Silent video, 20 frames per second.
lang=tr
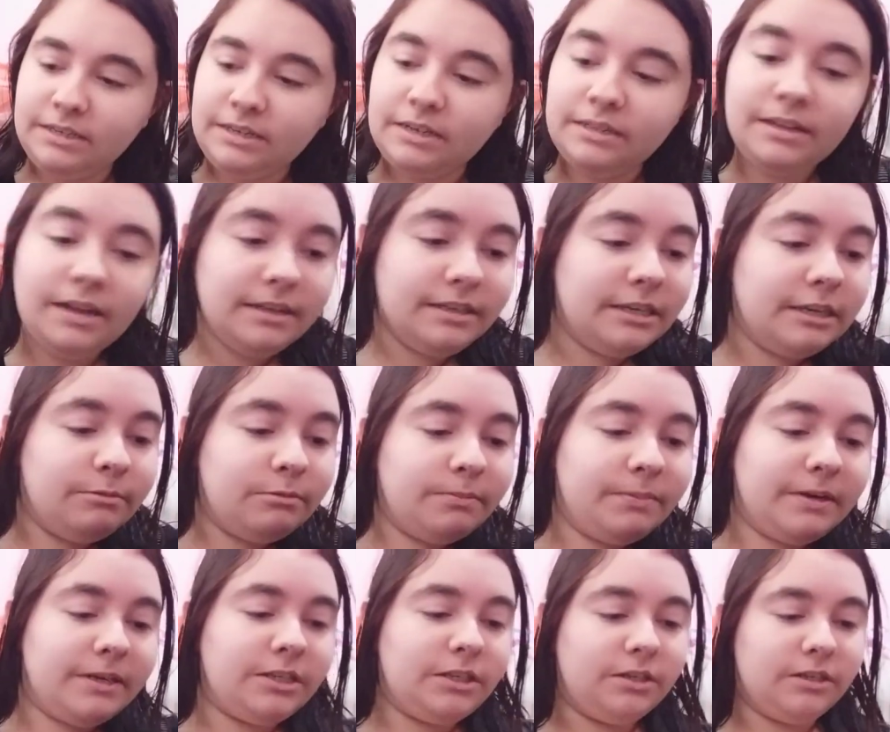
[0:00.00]
liradan
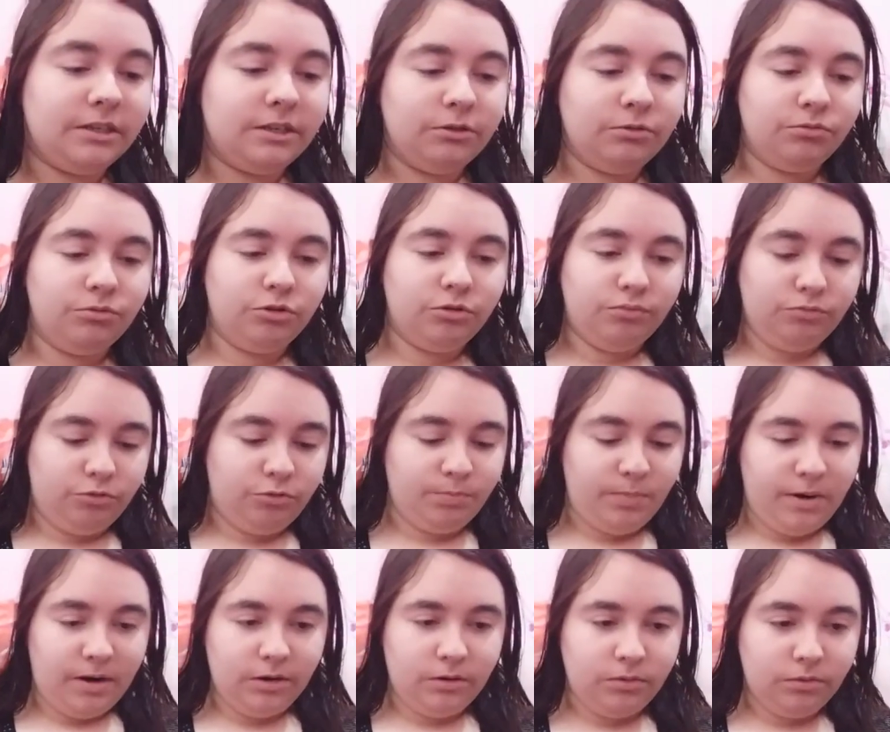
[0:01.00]
25 liraya düşmüş.
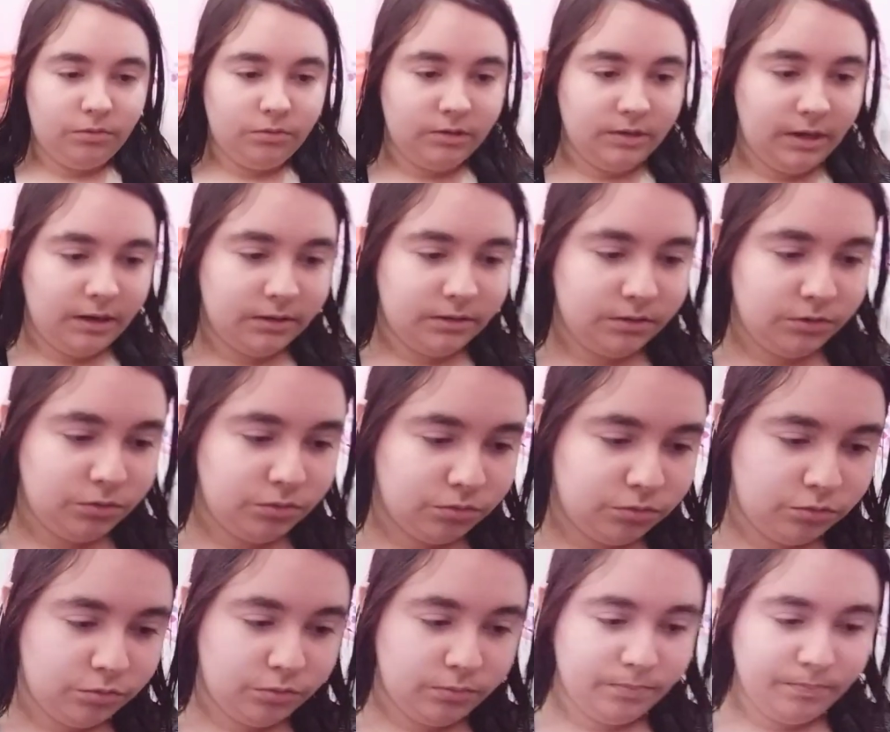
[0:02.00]
Pardon yanlış
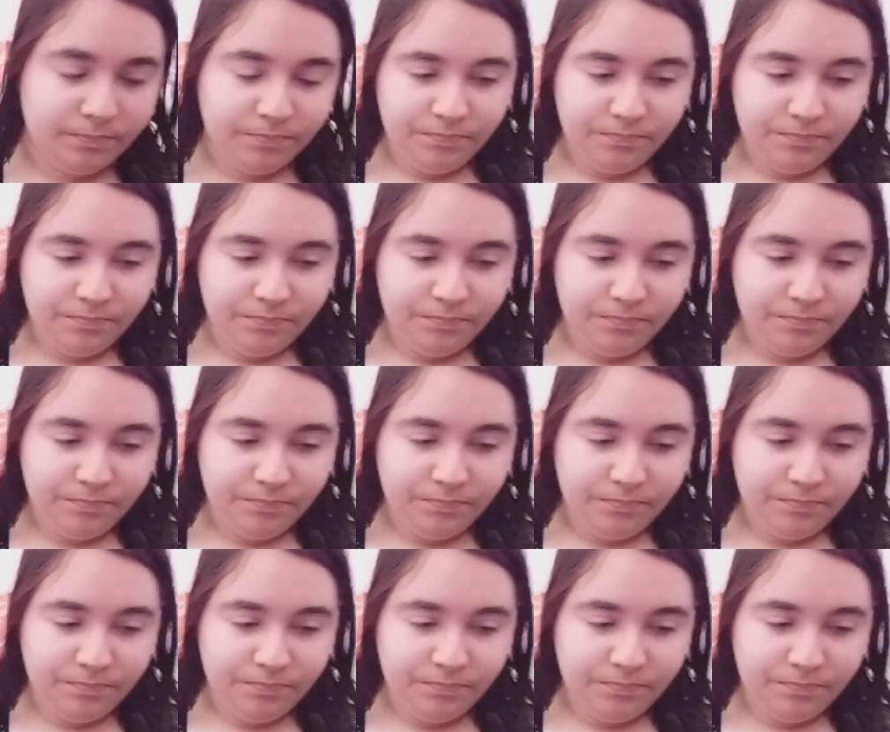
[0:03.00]
okudum.